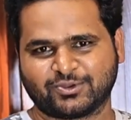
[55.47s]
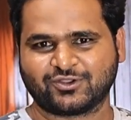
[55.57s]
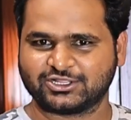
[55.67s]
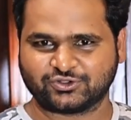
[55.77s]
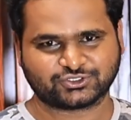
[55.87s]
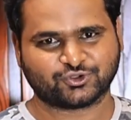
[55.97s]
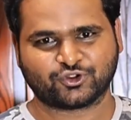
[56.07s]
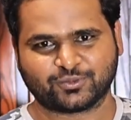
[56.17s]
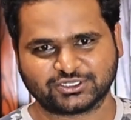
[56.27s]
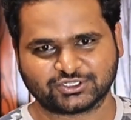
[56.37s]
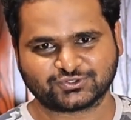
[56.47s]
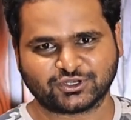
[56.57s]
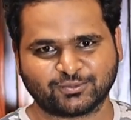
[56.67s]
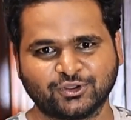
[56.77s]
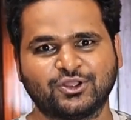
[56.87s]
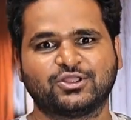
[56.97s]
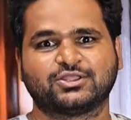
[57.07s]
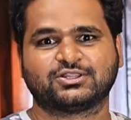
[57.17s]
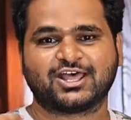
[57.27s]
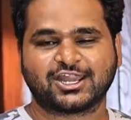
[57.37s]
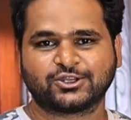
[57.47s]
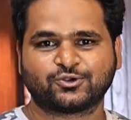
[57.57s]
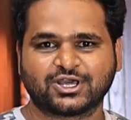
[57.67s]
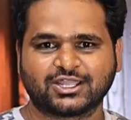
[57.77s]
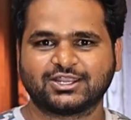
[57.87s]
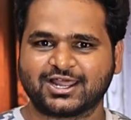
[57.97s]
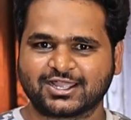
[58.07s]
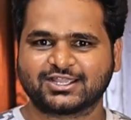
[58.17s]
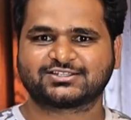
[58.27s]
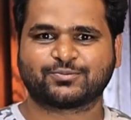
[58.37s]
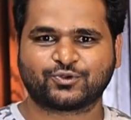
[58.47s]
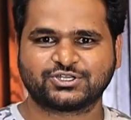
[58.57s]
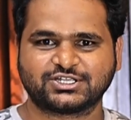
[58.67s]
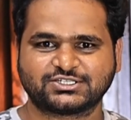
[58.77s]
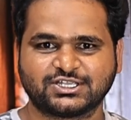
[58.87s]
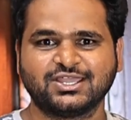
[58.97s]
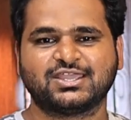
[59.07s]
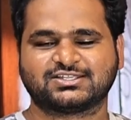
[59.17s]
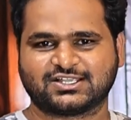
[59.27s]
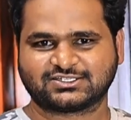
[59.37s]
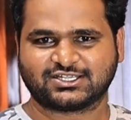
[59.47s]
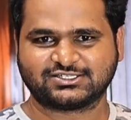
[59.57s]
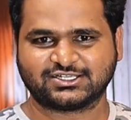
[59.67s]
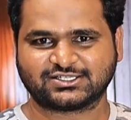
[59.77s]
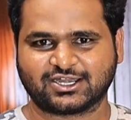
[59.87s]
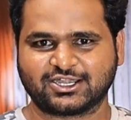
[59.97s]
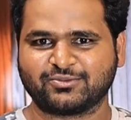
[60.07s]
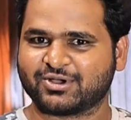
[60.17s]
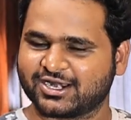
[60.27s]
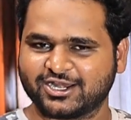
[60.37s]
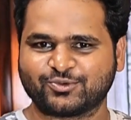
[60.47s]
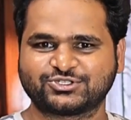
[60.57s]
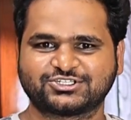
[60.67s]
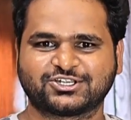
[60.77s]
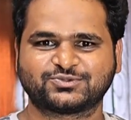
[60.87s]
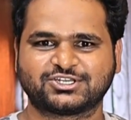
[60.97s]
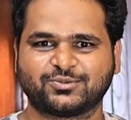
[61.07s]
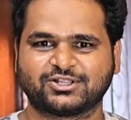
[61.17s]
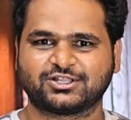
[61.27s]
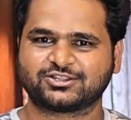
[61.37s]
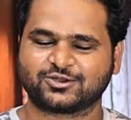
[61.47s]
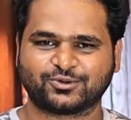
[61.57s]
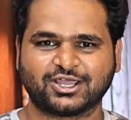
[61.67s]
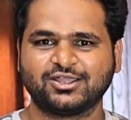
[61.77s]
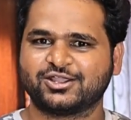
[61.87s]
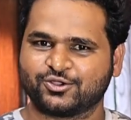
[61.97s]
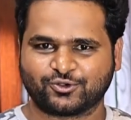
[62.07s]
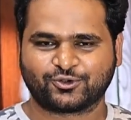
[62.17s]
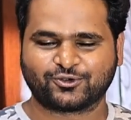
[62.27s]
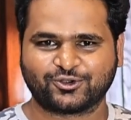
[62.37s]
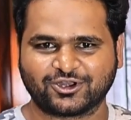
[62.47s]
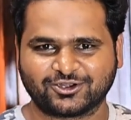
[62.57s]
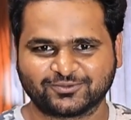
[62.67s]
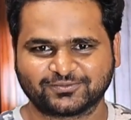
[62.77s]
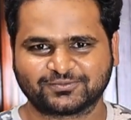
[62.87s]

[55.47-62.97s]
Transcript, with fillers: మనమైతే స్టోర్ ఓపెన్ చేస్తున్నాము దాన్ని కూడా ఇలాగే సపోర్ట్ చేసి సక్సెస్ చేస్తారని మా రెయిన్బో సిస్టమ్స్ టీం అందరి తరఫున కోరుకుంటున్నాను